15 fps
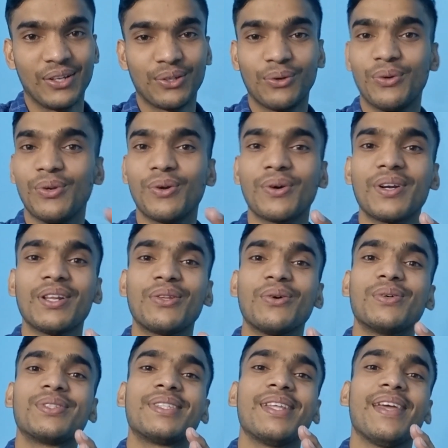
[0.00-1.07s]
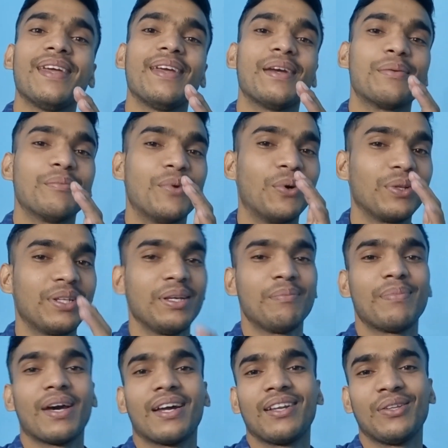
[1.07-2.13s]
तो उन लोगों ने दोस्ती बहुत ही
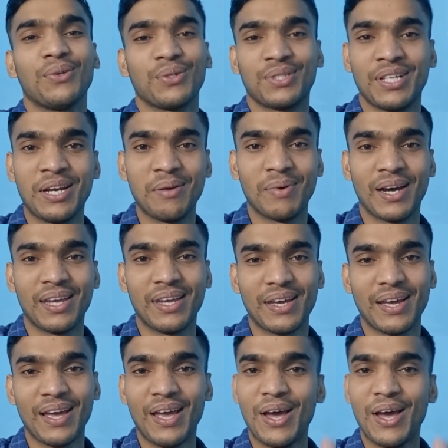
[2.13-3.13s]
प्यारी दोस्ती निभाई है